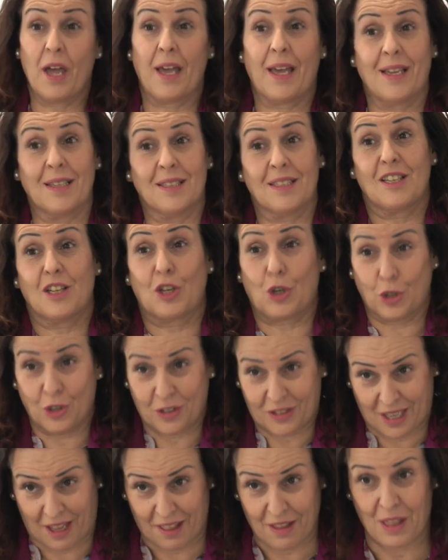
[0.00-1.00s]
Es
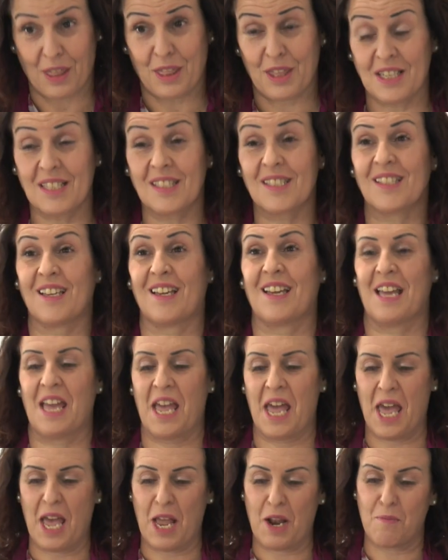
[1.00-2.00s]
contradecirse
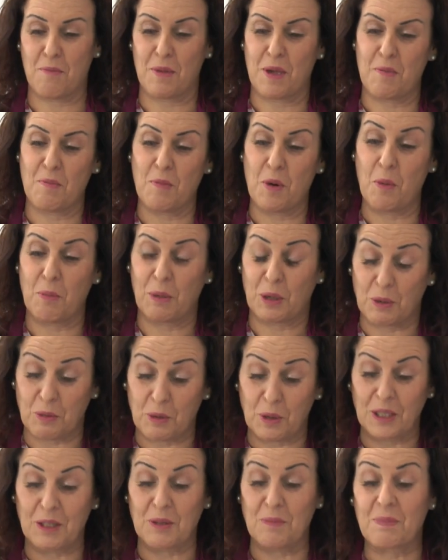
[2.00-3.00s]
el mismo, pero
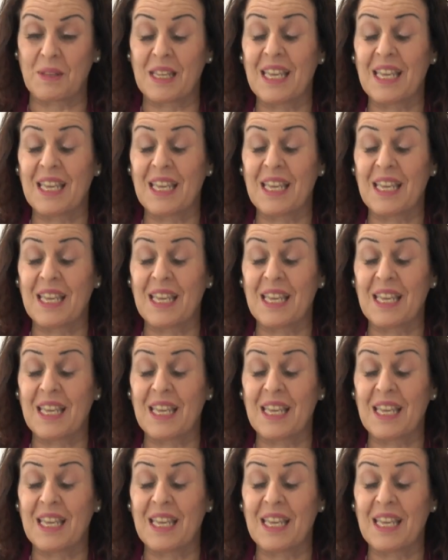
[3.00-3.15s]
bueno.